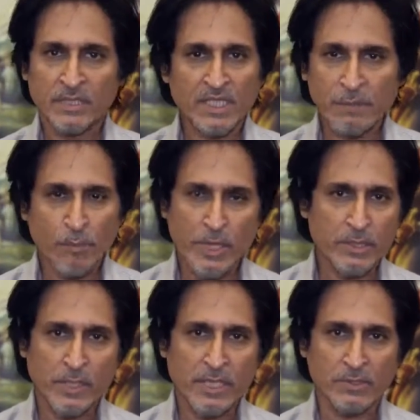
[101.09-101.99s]
डिसअपॉइंट
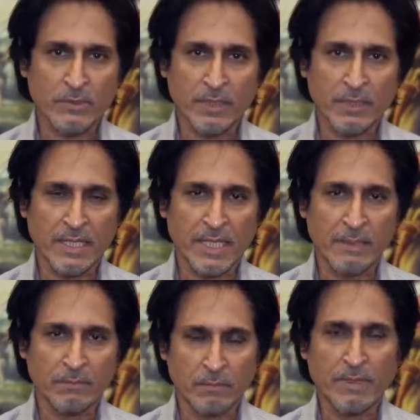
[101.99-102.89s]
होने की ज़रूरत नहीं
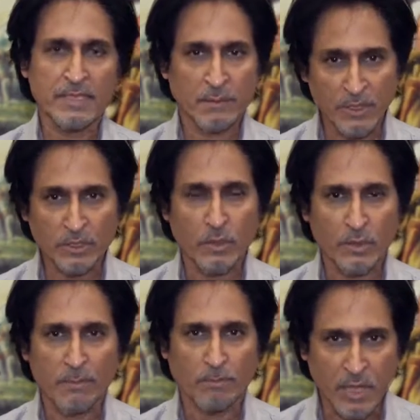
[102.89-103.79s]
है मैं समझता हूं कि